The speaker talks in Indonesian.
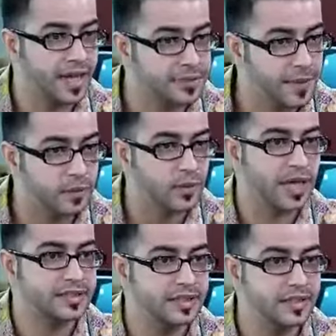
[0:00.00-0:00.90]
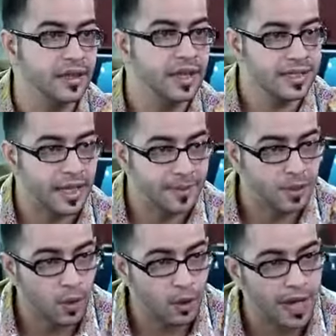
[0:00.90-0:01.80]
ada spekulasi yang
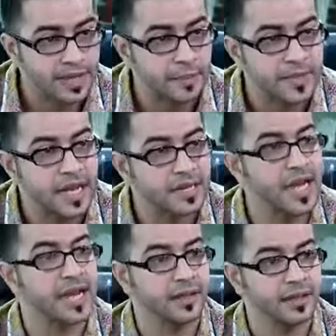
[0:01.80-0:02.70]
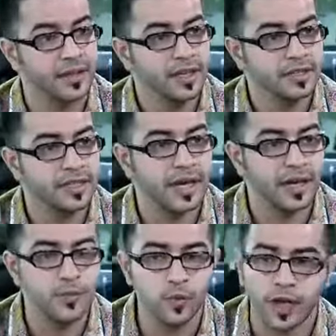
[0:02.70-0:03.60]
mendorong harga minyak naik jadi
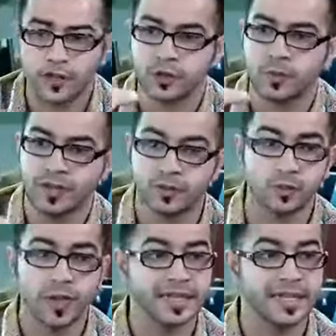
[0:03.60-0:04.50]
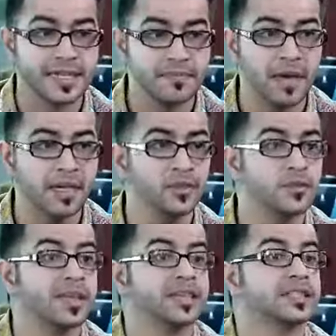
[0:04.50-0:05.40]
kadang bukan cuma supply dan demand
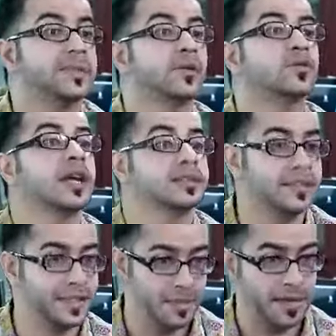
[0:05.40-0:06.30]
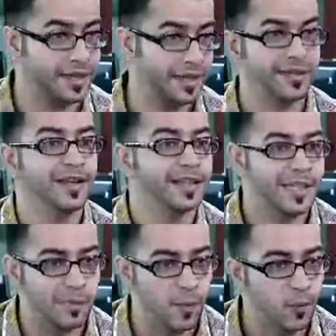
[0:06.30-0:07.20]
itu masalah spekulasi di market
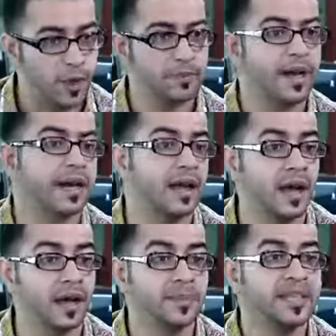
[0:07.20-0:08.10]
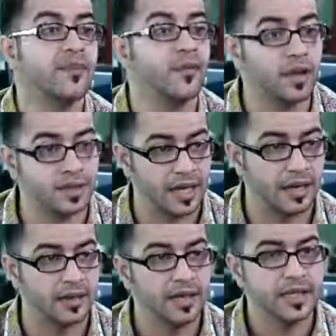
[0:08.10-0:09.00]
yang membuat uh, minyak
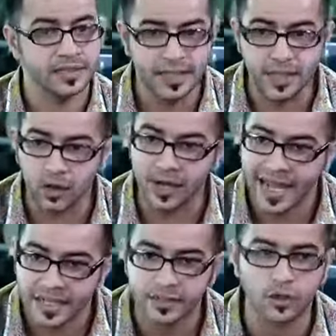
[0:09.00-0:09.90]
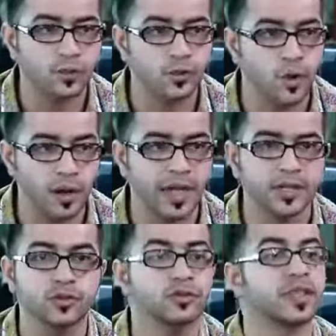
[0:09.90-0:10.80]
volatile. Jadi kalau naik ke 110 dolar
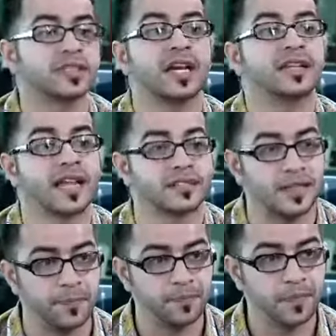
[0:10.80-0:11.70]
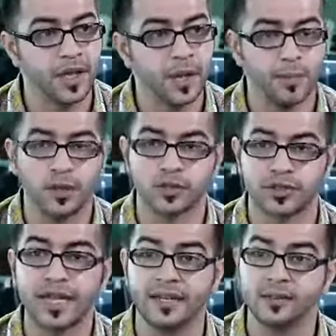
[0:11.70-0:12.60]
itu sudah sangat ekstrim.
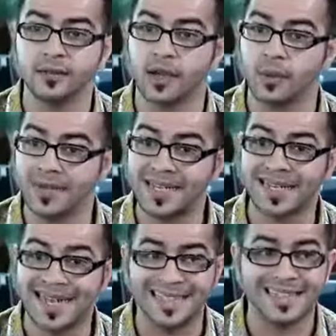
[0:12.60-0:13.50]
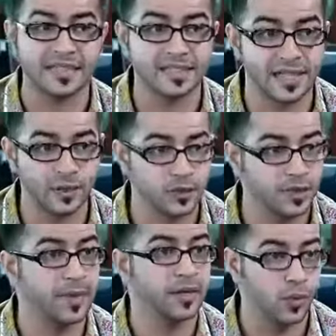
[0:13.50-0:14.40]
Menurut saya itu kalau minyak naik di atas 105
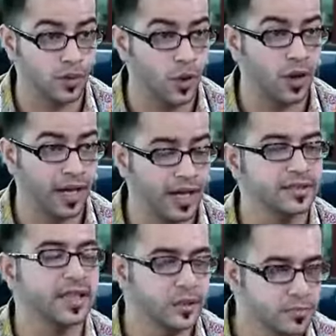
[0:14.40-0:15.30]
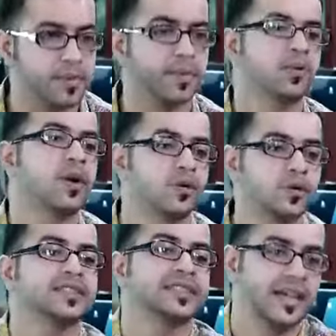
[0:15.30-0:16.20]
dolar aja itu berpeluang
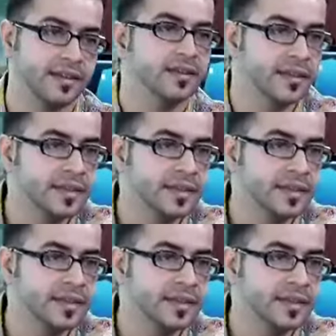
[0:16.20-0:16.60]
untuk sell.